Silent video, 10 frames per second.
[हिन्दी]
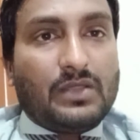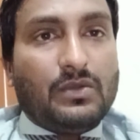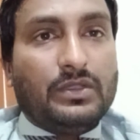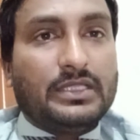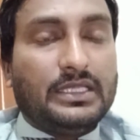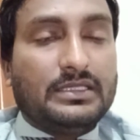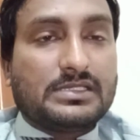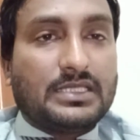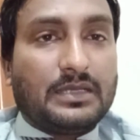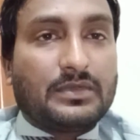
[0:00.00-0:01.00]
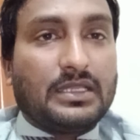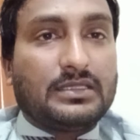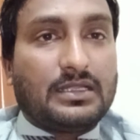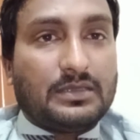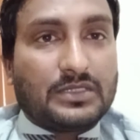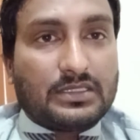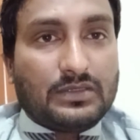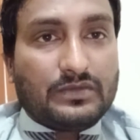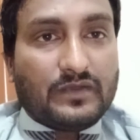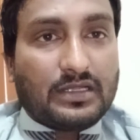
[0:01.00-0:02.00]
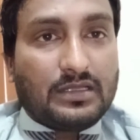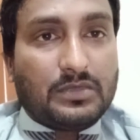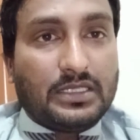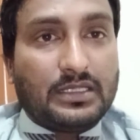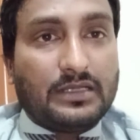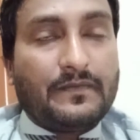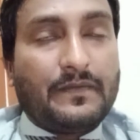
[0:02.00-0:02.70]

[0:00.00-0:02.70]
और तहे दिल से आपका एहतराम करता हूँ वकार भाई का